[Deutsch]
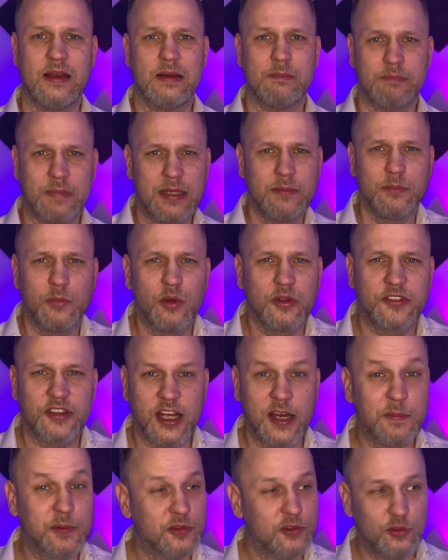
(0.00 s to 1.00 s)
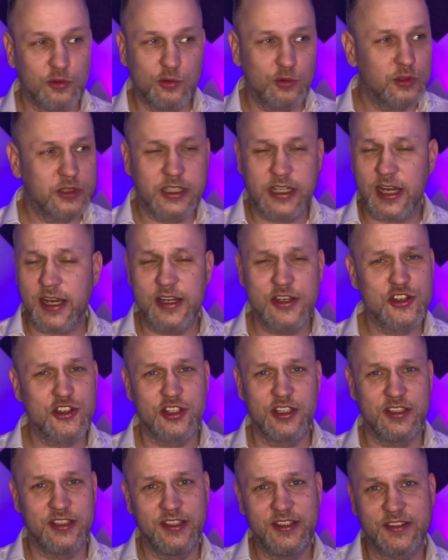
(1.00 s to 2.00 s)
Man muss absolut kein
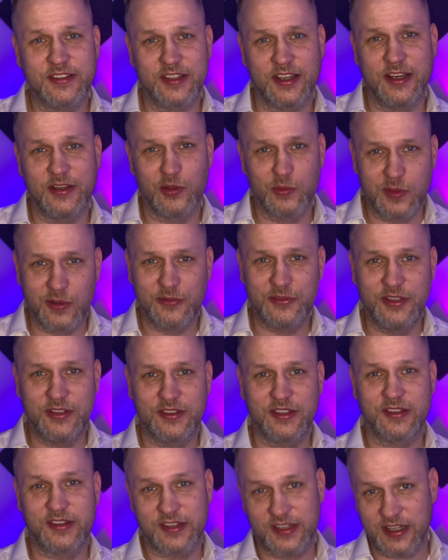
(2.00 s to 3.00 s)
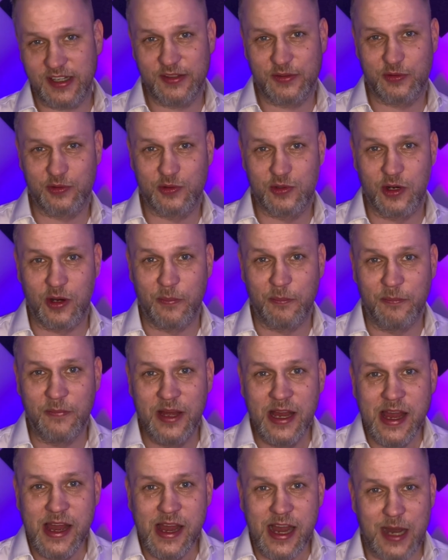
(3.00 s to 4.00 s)
Genie sein, um auf diese Zahlen zu kommen.
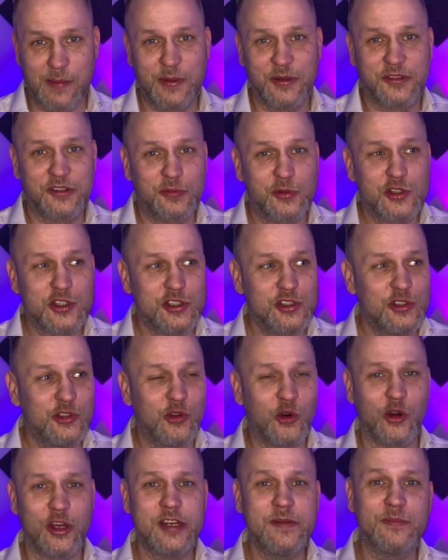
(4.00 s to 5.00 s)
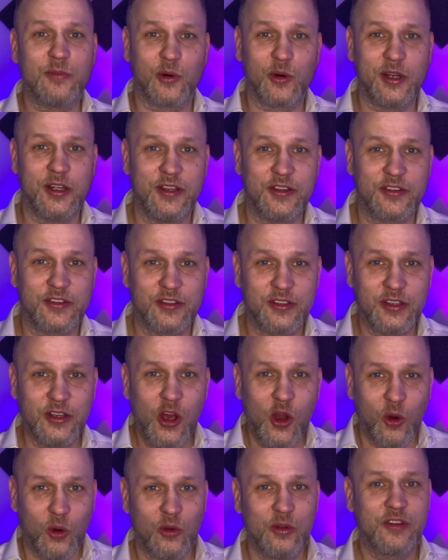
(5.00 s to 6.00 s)
Aber zwischen 9 Mäusen
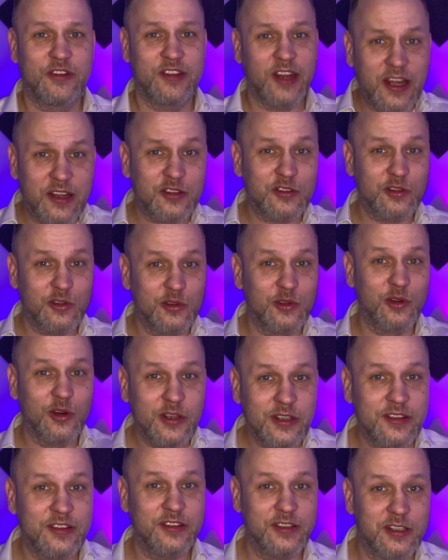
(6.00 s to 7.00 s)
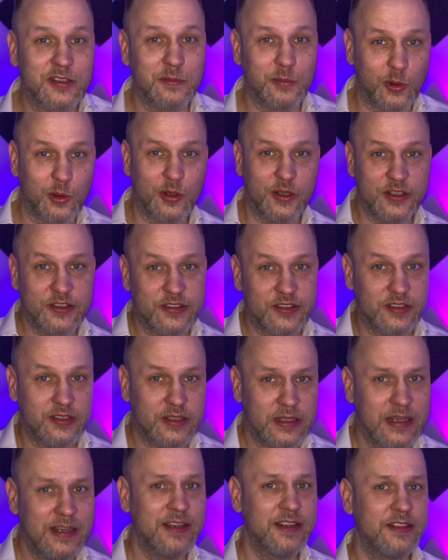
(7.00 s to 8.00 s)
und 96
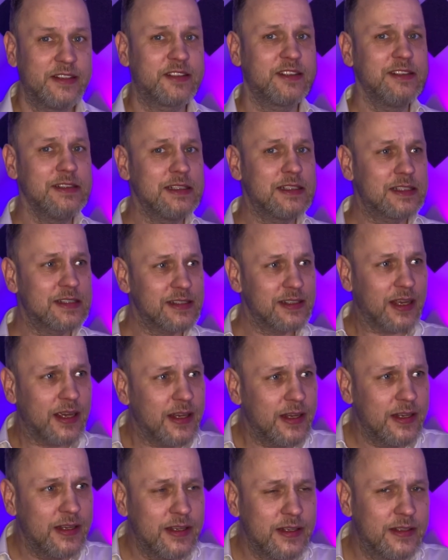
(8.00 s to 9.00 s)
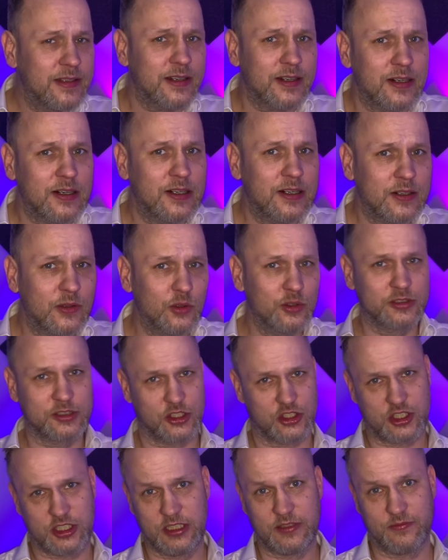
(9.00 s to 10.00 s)
Mäusen ist ein kleiner
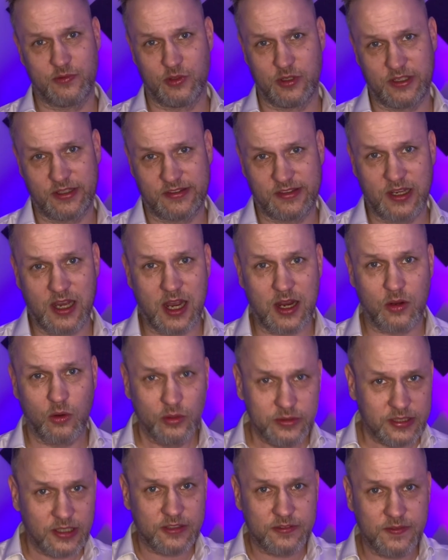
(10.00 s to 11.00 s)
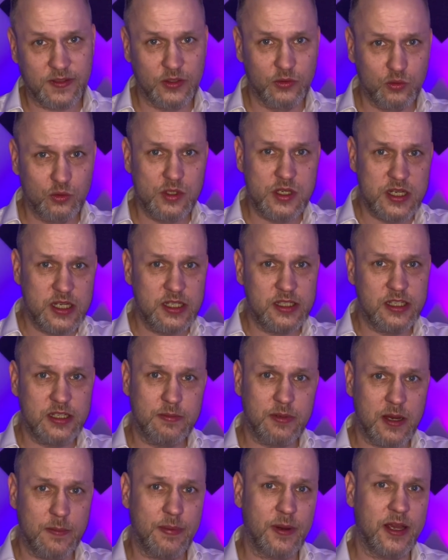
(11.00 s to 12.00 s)
Unterschied, würde ich sagen. Und das waren nur die, die
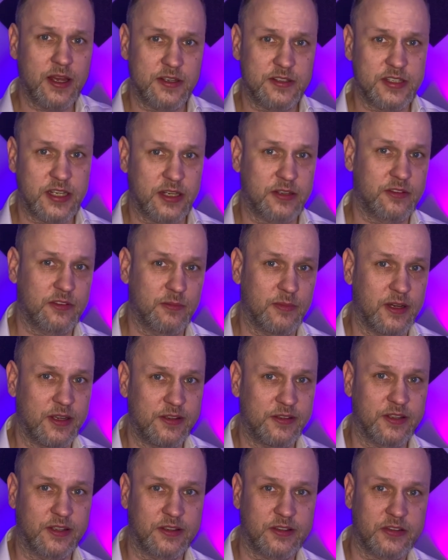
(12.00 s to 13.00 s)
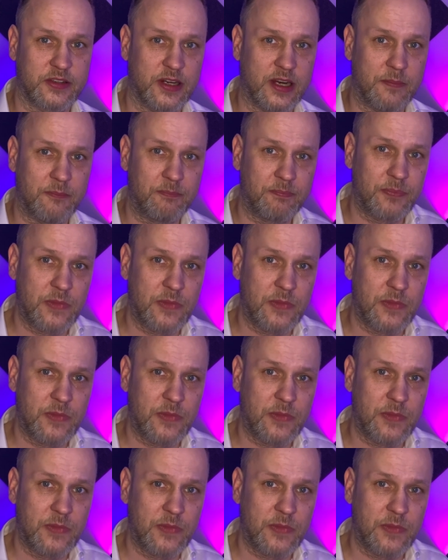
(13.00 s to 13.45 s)
bei BioNTech zum Einsatz kamen.